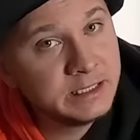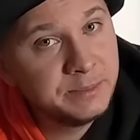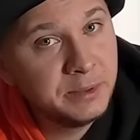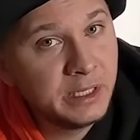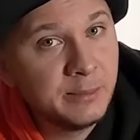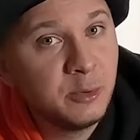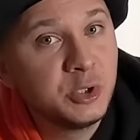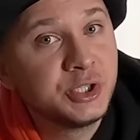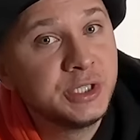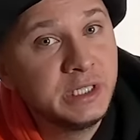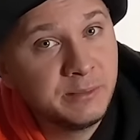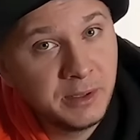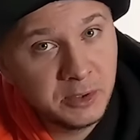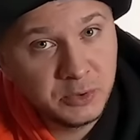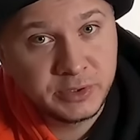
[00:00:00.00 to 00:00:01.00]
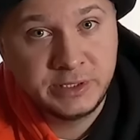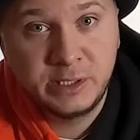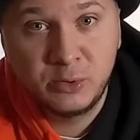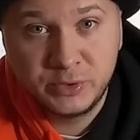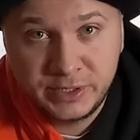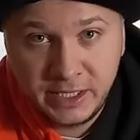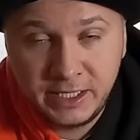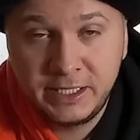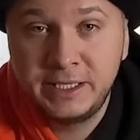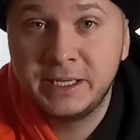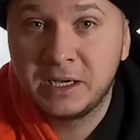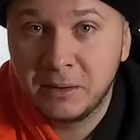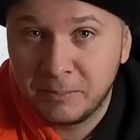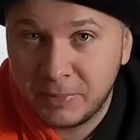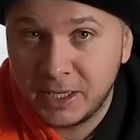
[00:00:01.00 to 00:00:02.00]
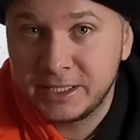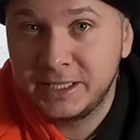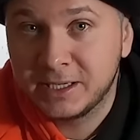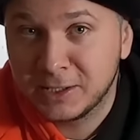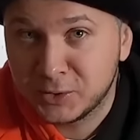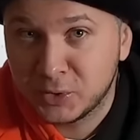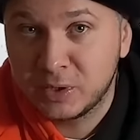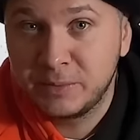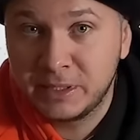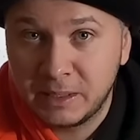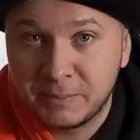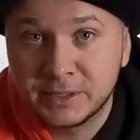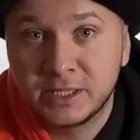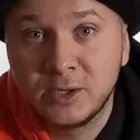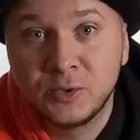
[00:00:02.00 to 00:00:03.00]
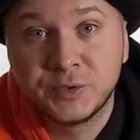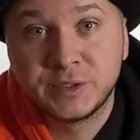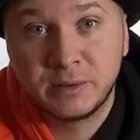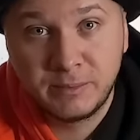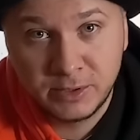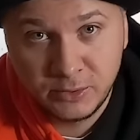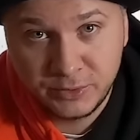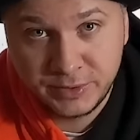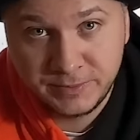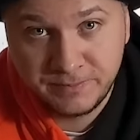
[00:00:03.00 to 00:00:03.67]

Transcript: теперь я больше не боюсь ни людей, ни компаний, которые меня пытаются обмануть.